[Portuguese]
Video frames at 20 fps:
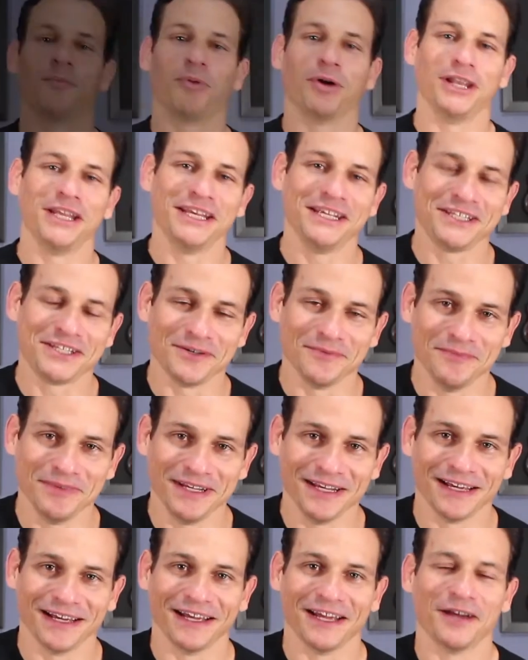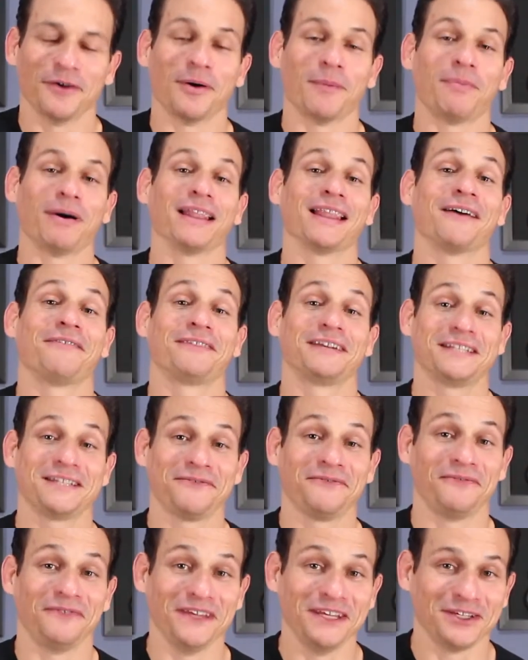Polirritmia é uma palavra
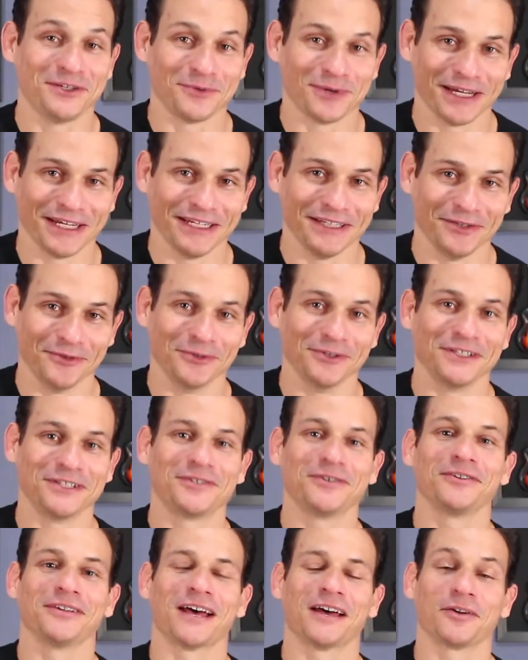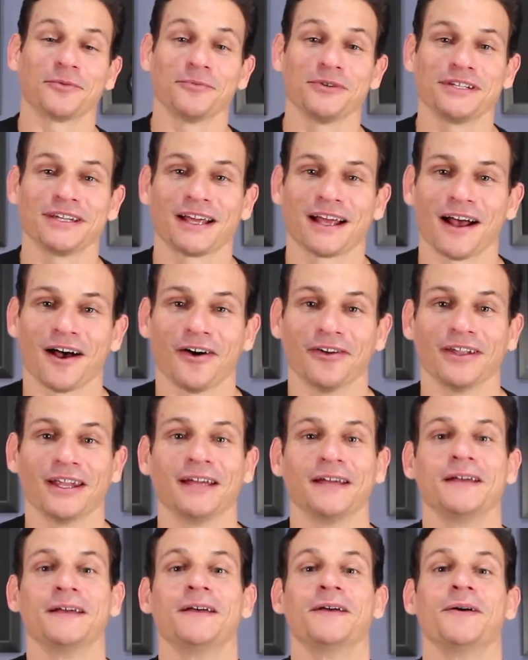difícil aí do dicionário musical,
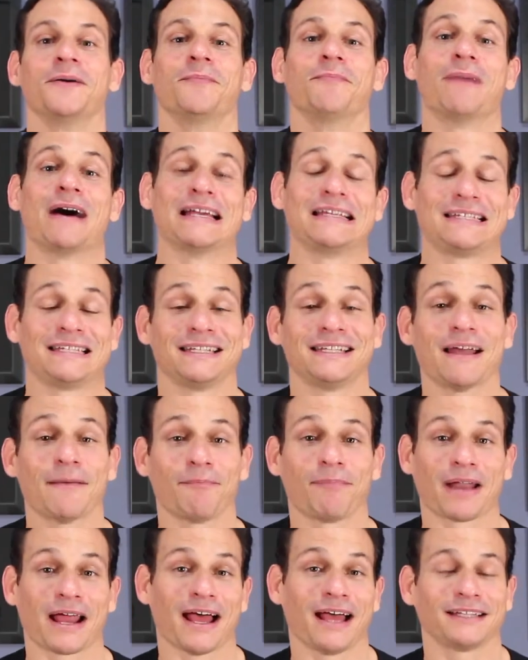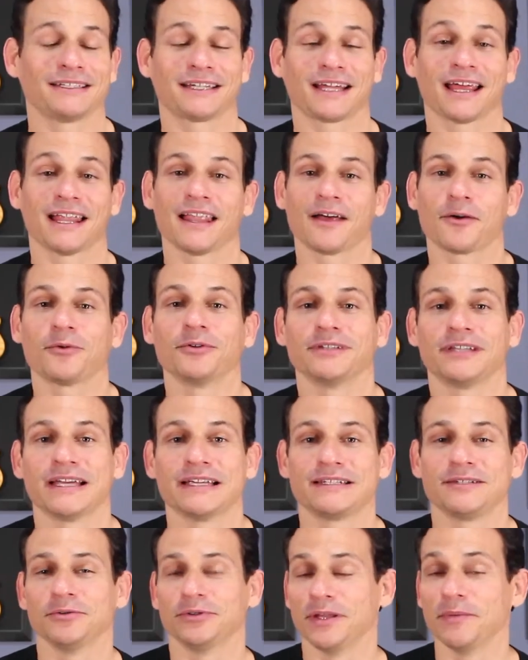né? Mas na prática ela
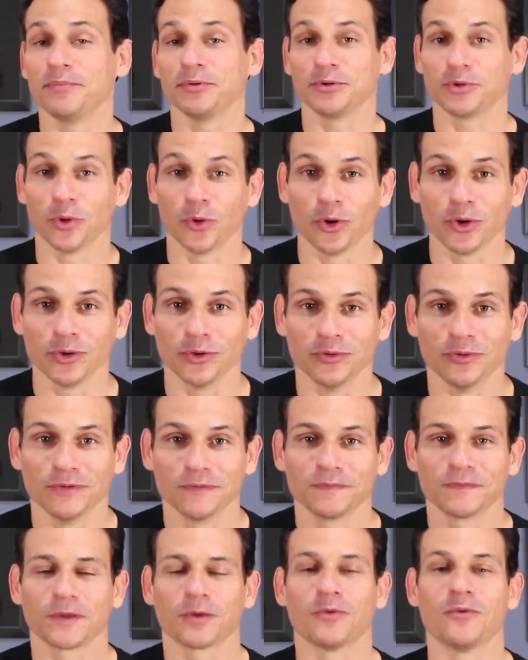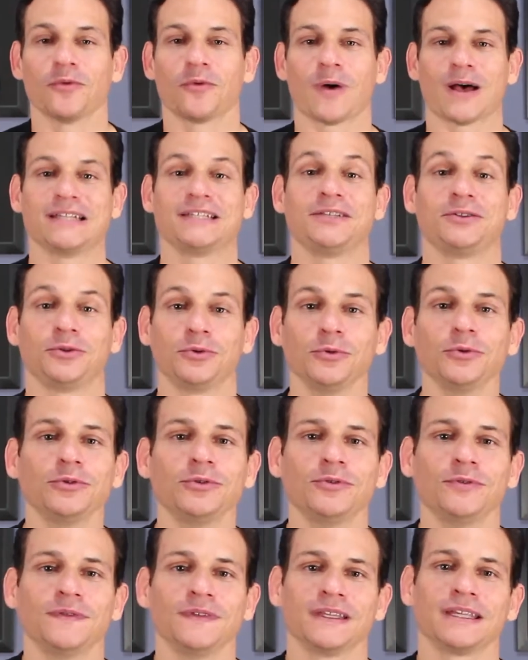acontece o tempo todo, com quase
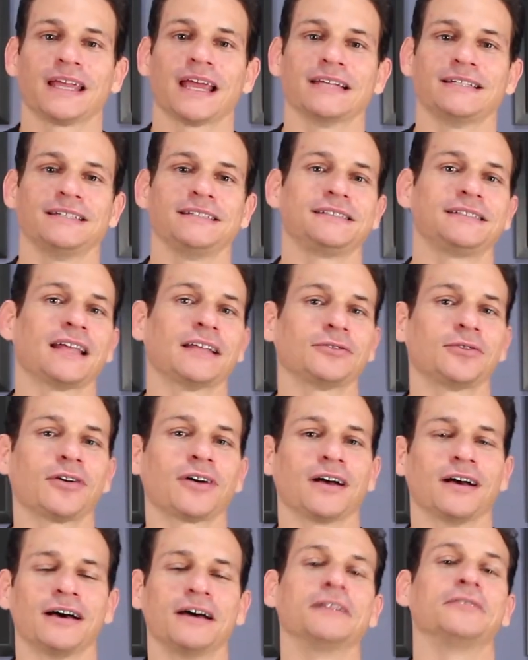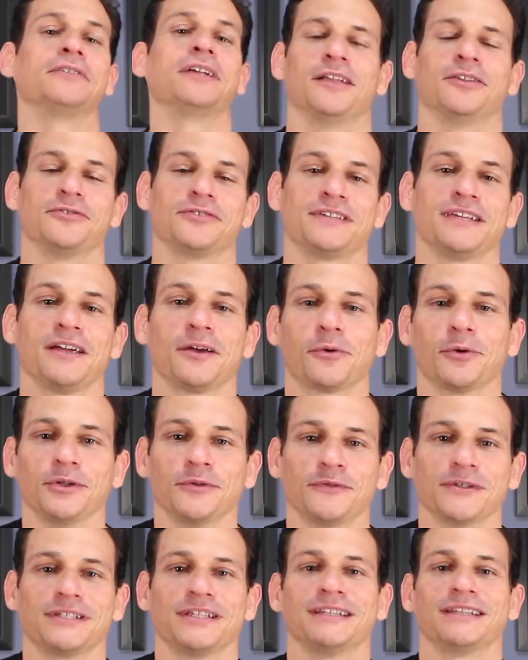tudo que a gente está tocando, né? A não ser
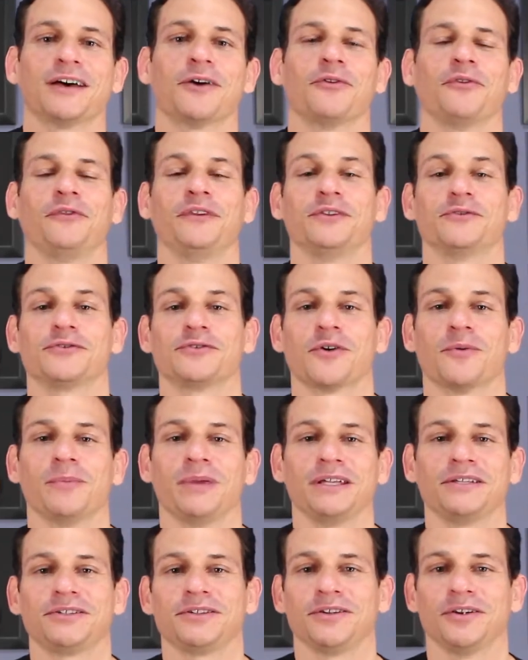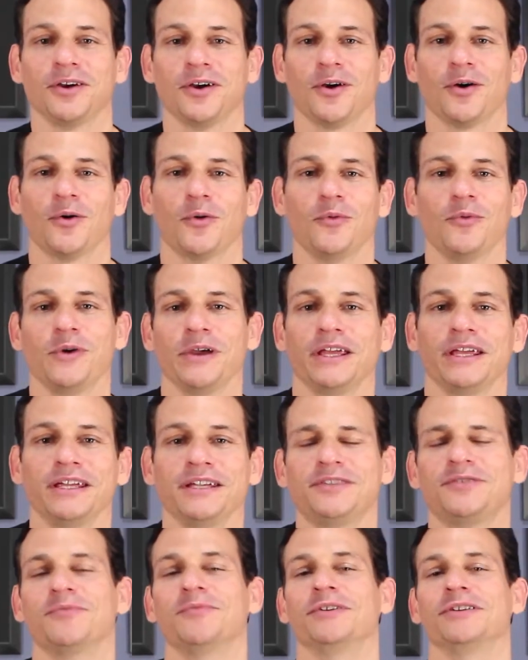quando você está ouvindo somente um
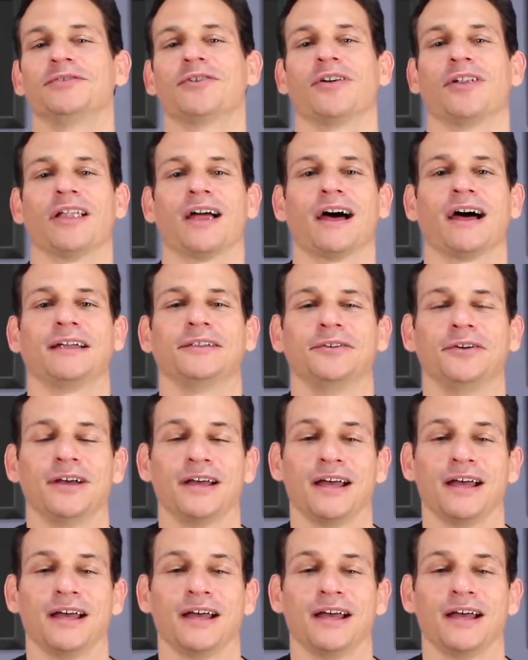ritmo isolado,